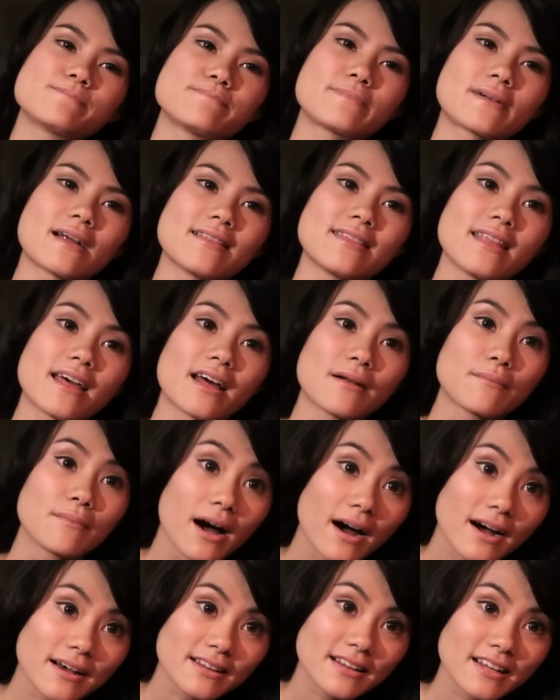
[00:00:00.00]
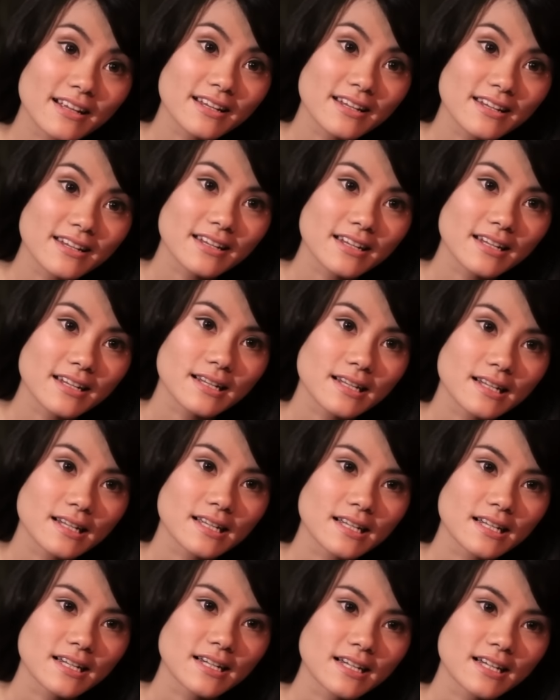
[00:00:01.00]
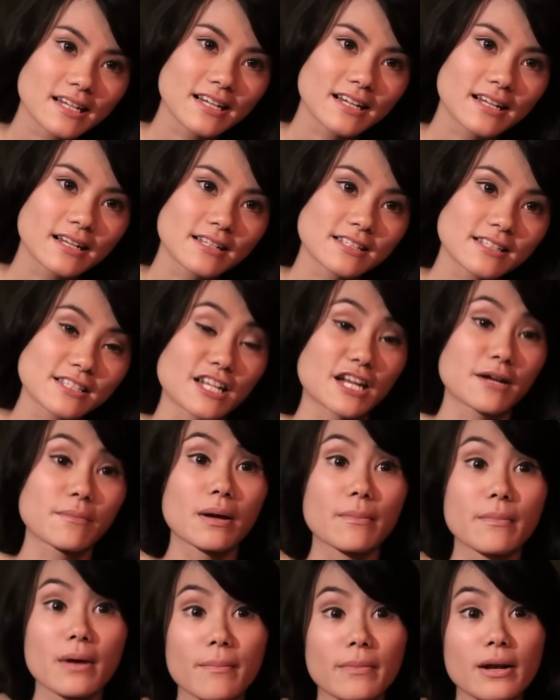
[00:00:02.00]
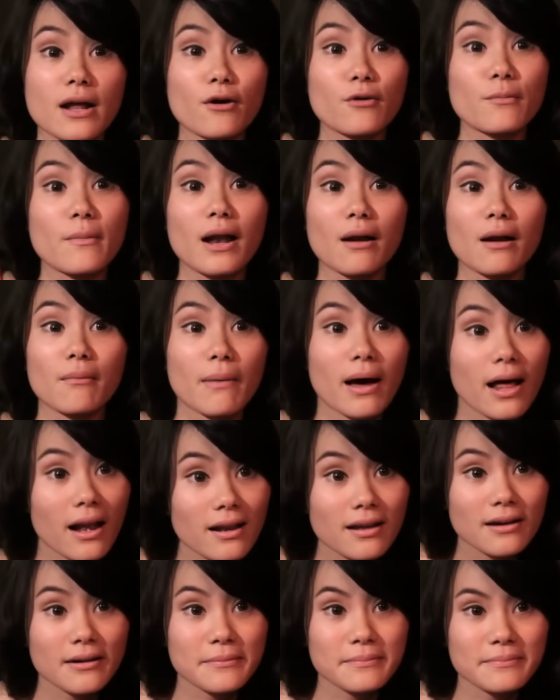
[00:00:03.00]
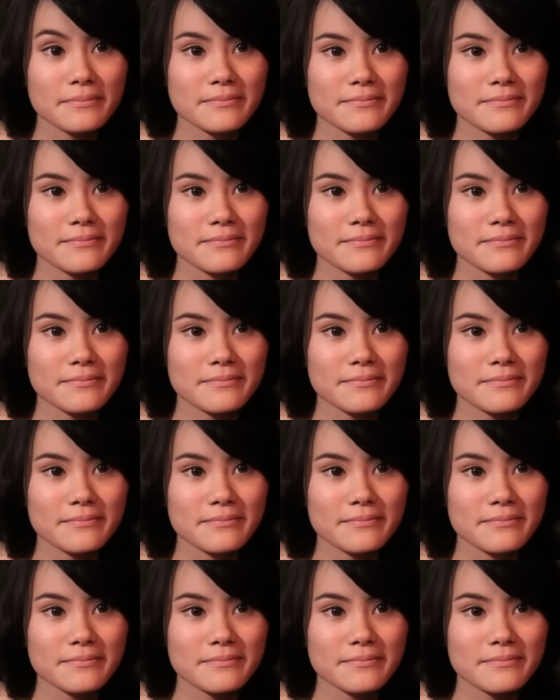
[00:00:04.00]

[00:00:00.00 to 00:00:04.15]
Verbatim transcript: perhatian banget lagi sering bebemin aku malam-malam